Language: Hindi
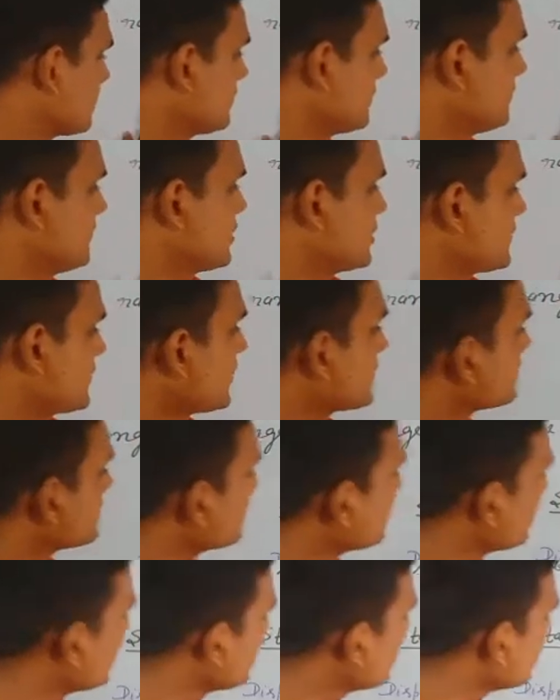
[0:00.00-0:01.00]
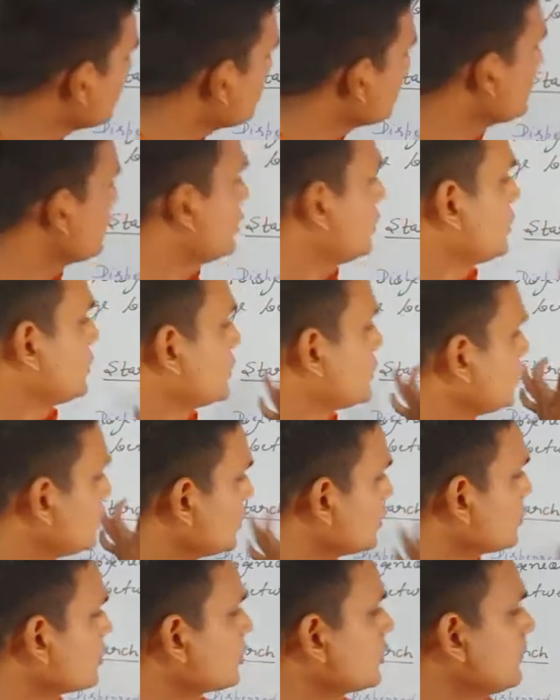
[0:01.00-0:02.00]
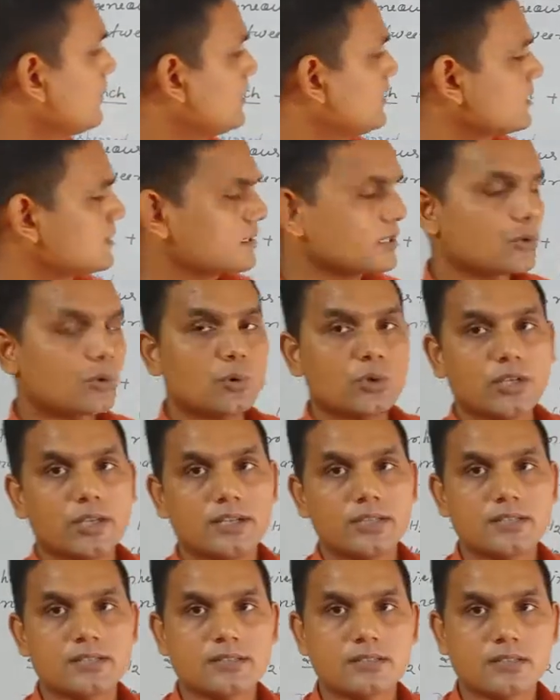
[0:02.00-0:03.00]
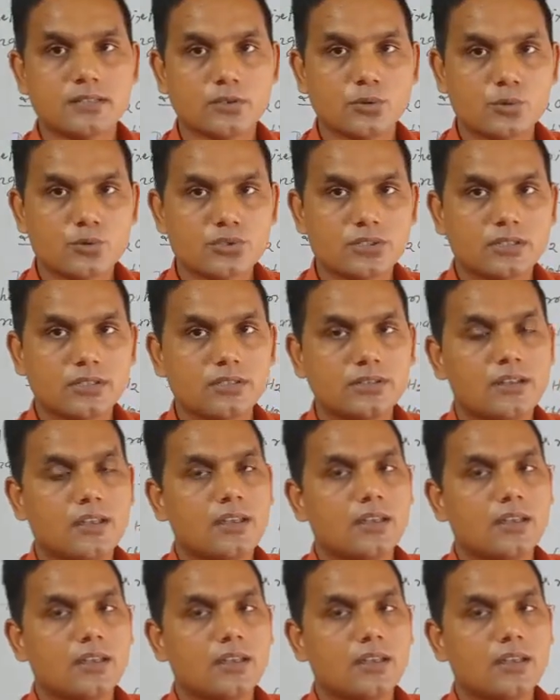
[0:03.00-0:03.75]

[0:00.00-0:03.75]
डिस्पर्सन मीडियम दोनों के मिलने से कोलाइडल सोल्यूशन